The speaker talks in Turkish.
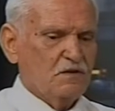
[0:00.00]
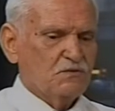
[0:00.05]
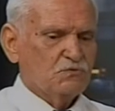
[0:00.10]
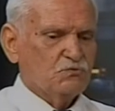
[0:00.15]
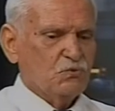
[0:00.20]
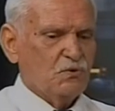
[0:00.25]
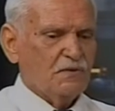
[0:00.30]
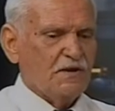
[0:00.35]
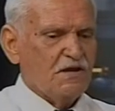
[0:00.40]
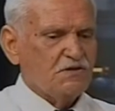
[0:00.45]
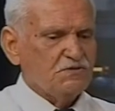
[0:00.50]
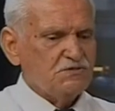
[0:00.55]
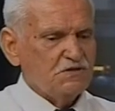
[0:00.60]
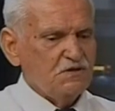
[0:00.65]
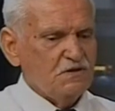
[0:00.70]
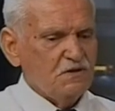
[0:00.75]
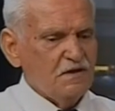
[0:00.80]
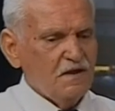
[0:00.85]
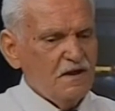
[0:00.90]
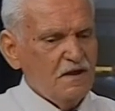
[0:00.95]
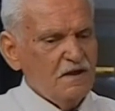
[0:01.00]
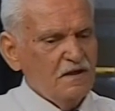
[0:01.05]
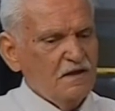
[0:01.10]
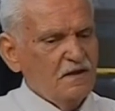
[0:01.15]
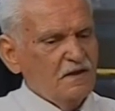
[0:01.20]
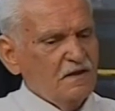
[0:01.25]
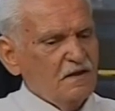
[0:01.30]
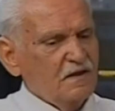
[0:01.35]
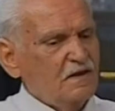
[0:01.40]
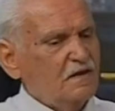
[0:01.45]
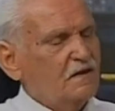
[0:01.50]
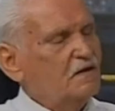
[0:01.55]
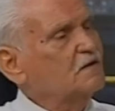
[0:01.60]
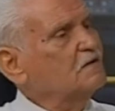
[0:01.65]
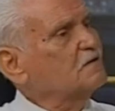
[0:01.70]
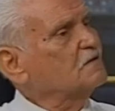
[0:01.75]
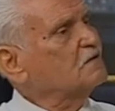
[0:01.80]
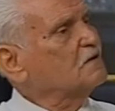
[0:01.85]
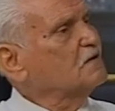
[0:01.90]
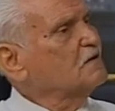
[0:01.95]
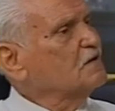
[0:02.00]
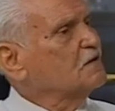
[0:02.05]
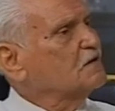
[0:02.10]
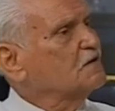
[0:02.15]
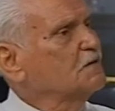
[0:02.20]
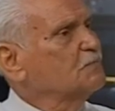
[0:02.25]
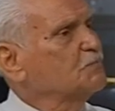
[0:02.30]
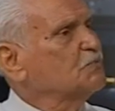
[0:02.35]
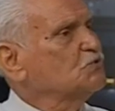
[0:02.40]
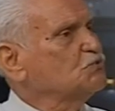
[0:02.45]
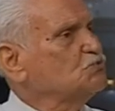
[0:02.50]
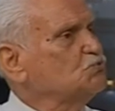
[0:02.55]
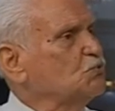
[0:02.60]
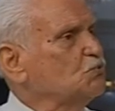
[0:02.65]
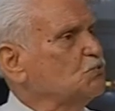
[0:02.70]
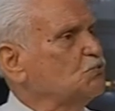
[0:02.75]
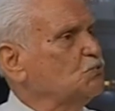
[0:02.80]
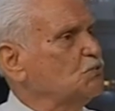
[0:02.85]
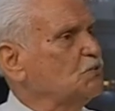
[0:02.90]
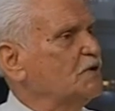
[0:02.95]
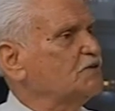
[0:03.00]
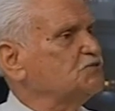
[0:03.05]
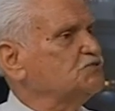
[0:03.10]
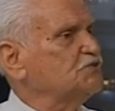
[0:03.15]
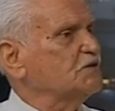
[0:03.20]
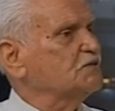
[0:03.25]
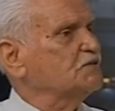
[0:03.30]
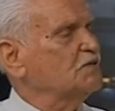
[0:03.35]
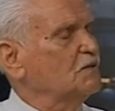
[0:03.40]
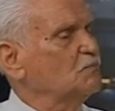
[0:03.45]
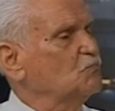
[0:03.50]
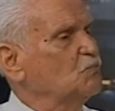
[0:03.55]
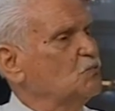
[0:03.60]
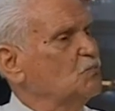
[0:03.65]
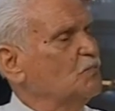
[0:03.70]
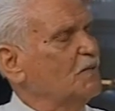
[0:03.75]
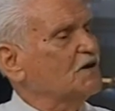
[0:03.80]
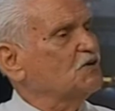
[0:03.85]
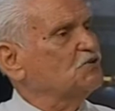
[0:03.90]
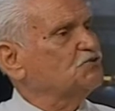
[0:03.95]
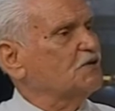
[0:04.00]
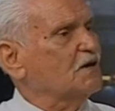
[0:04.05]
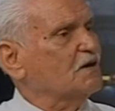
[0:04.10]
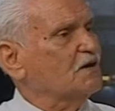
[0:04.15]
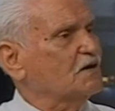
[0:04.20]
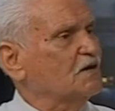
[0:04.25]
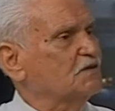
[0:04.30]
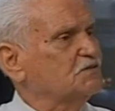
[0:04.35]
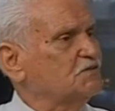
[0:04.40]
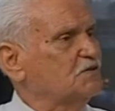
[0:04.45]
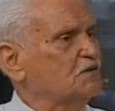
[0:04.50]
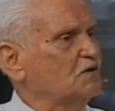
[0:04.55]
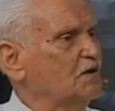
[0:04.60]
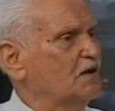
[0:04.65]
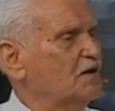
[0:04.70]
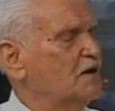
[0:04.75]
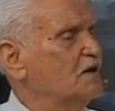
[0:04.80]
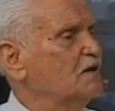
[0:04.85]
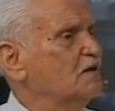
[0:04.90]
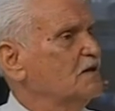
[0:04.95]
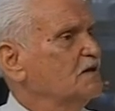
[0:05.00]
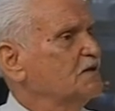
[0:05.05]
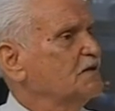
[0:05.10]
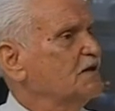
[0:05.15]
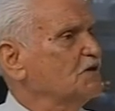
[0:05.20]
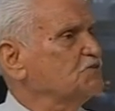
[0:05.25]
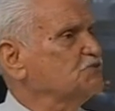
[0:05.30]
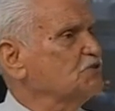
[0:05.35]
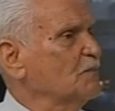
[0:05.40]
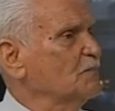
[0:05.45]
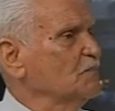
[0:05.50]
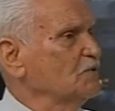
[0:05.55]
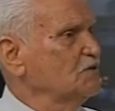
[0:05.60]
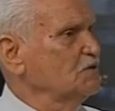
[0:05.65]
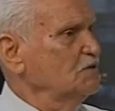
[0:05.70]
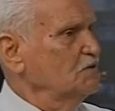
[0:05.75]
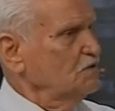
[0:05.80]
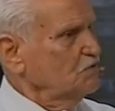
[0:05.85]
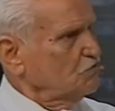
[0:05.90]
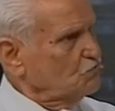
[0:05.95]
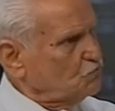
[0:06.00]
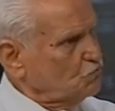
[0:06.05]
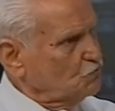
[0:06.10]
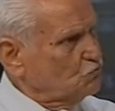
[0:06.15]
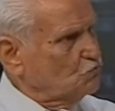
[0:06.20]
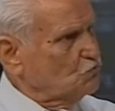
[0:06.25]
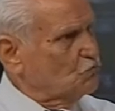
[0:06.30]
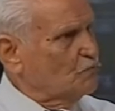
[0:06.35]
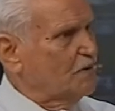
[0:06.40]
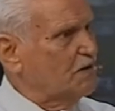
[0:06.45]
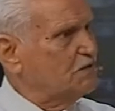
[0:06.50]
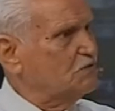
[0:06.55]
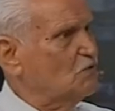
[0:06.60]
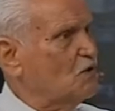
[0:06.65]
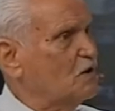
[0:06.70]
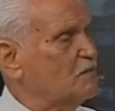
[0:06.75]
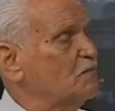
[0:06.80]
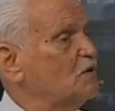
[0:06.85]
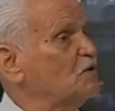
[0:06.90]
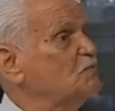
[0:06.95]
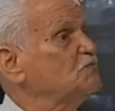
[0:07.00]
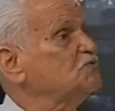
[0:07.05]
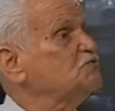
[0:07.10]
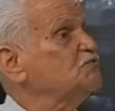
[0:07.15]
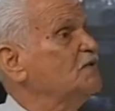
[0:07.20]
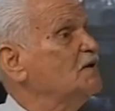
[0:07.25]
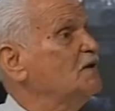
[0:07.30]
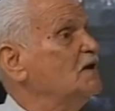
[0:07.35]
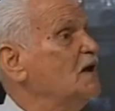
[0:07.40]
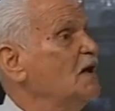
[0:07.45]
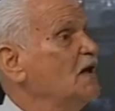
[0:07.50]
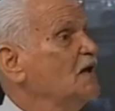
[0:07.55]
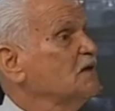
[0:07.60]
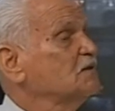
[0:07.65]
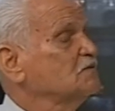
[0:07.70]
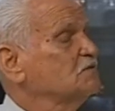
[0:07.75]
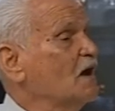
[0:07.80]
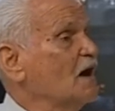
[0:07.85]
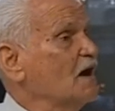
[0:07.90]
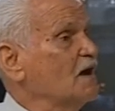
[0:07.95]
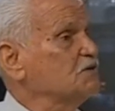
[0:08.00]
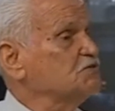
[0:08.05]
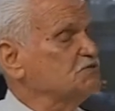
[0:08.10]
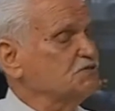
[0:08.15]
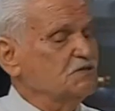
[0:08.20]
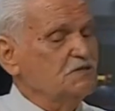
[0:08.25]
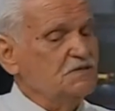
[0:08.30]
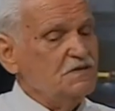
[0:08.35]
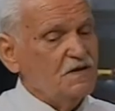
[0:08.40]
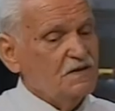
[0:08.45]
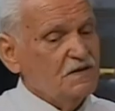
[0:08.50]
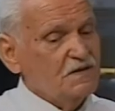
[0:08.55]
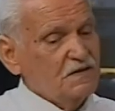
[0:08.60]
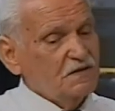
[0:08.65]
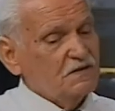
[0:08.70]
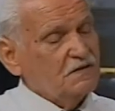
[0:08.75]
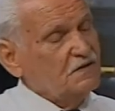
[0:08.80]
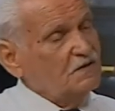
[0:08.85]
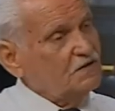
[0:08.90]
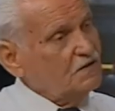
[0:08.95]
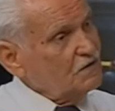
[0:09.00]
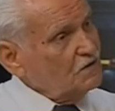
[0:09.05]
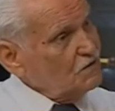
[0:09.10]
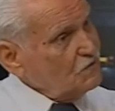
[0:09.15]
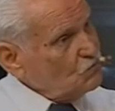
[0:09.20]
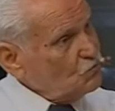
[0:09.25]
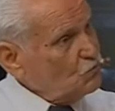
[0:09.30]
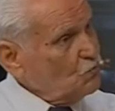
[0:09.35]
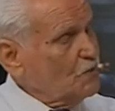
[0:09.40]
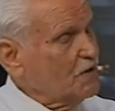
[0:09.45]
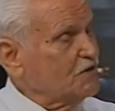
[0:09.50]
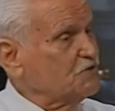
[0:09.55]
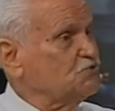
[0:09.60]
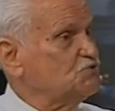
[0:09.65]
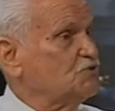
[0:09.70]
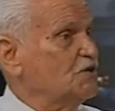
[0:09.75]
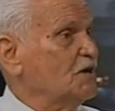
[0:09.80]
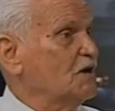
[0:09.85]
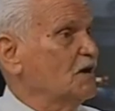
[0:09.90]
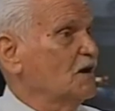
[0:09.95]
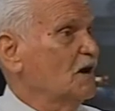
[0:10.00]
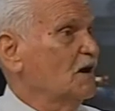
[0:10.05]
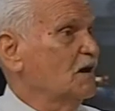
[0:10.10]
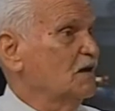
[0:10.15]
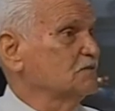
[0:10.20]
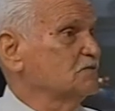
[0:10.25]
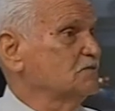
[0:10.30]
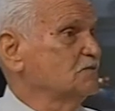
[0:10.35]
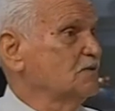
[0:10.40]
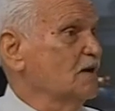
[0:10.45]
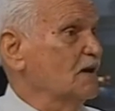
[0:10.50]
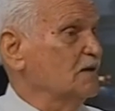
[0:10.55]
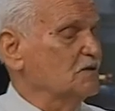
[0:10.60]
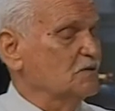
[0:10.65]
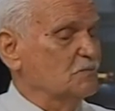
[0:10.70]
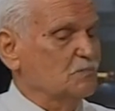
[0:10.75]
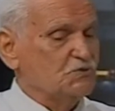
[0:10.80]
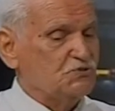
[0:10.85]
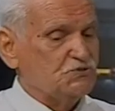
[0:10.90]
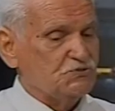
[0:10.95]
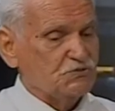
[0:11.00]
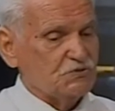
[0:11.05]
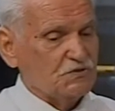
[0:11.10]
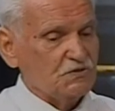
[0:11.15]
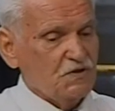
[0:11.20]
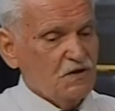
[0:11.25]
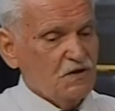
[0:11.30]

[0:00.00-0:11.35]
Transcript: Dolayısıyla e, Kıbrıs Türk'ü gerçekten bu barış hareketiyle yaşamını sürdürmeye devam etmiş ve dahası e, güvence altına alınmıştır.